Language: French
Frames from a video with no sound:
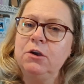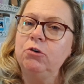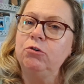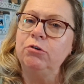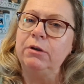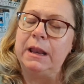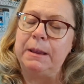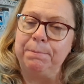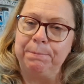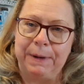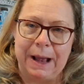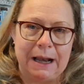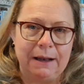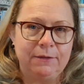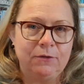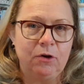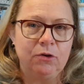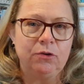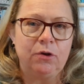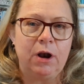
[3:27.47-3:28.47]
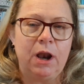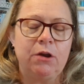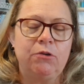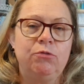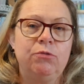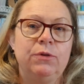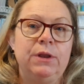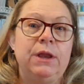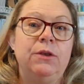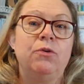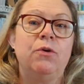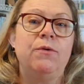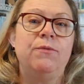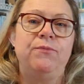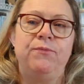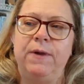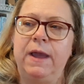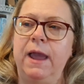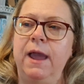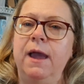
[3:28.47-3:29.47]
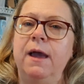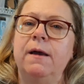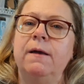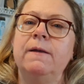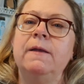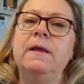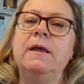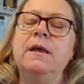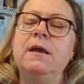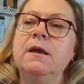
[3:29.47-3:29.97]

Je n'ai pas le temps dans la journée de le faire.